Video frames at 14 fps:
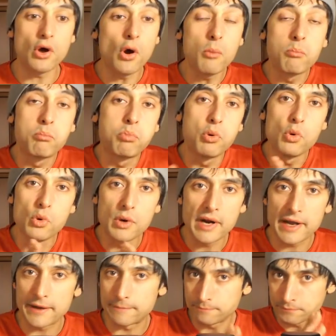
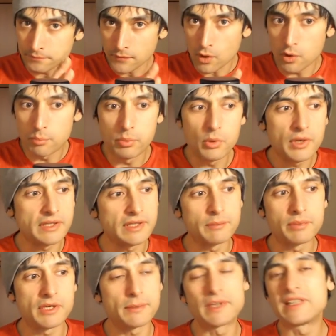oppure, oppure
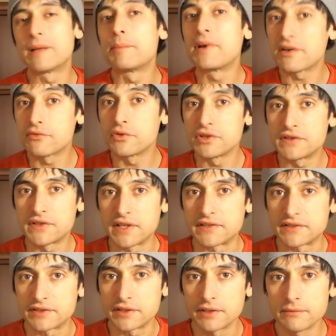semplicemente per voi
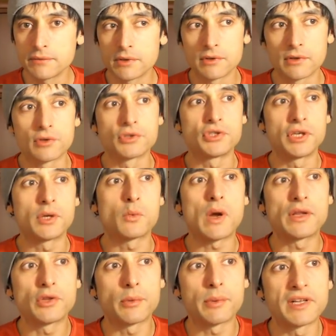stessi, così
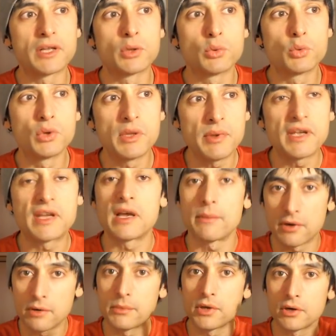quando prendete un 2 di picche
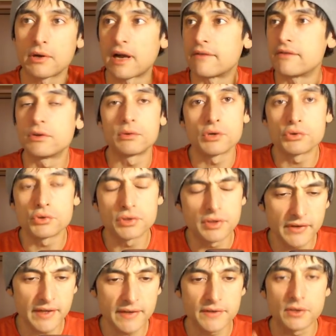perlomeno avete una
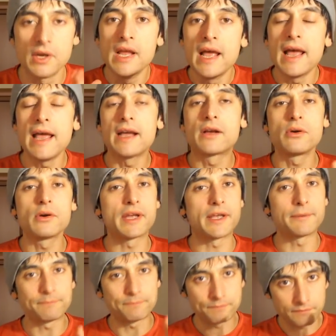giustificazione, ecco
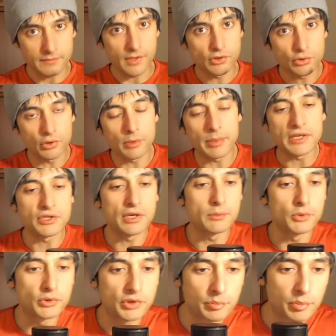che sono pagine
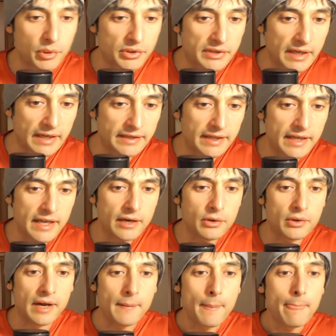molto importanti. E
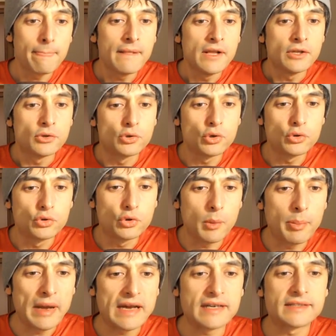allora, tutto
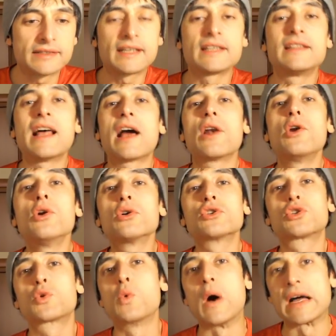parte dallo
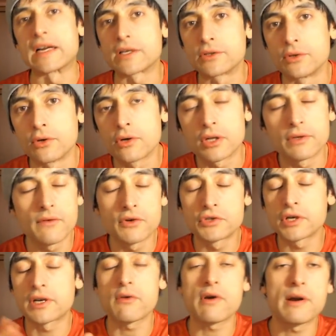sguardo. Ora dovevo
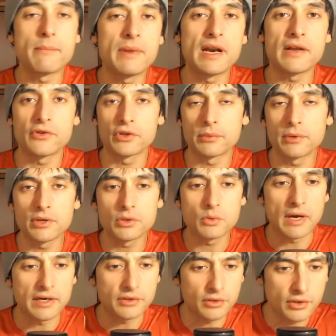cercare una bella foto per lo
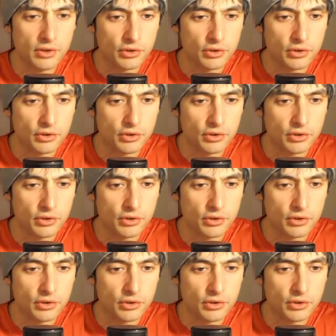sguardo e ho